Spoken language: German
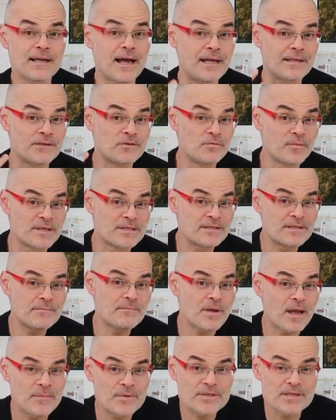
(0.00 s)
Ja, die Nummer
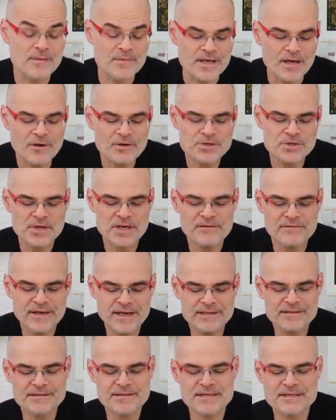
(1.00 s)
7 habe ich damit auch schon
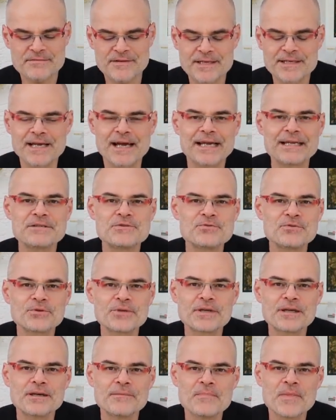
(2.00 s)
erwähnt. Das war der
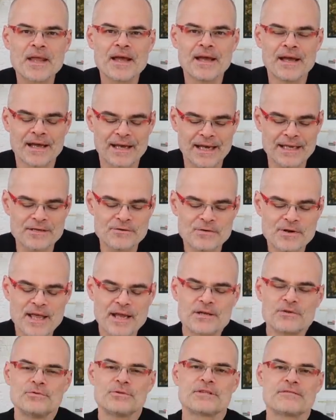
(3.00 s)
eintürige Renault
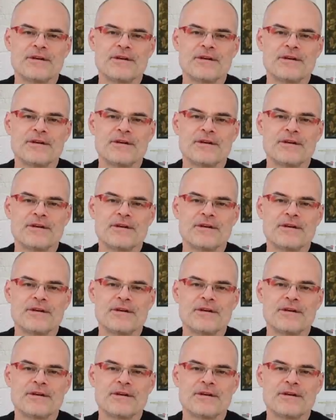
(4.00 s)
Kangoo.